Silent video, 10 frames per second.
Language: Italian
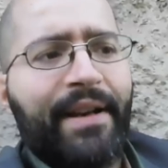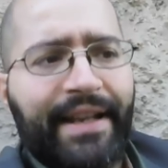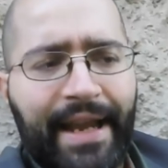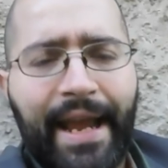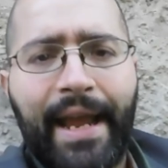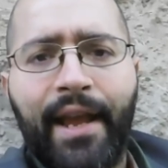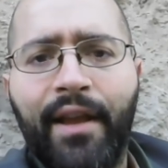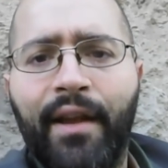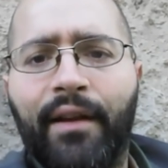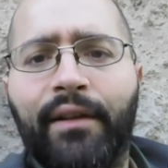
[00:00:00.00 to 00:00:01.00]
perché è
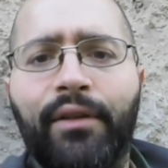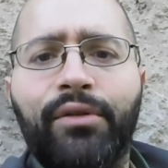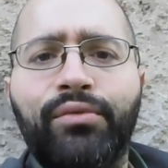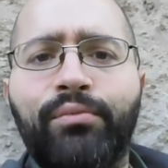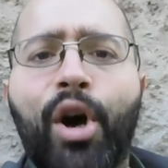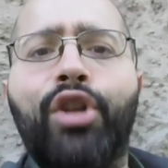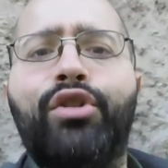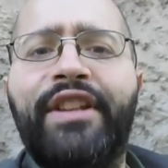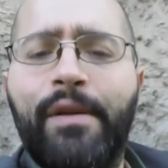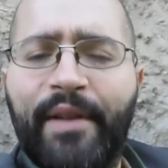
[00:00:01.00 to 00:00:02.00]
eh, un modo
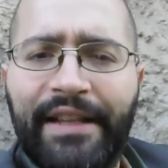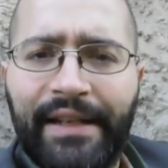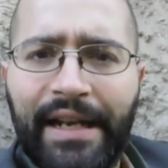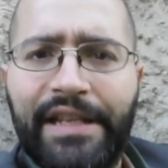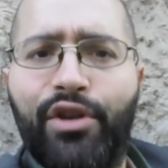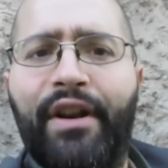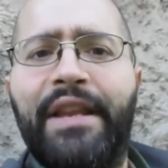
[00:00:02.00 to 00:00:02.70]
di riprendere l'azione,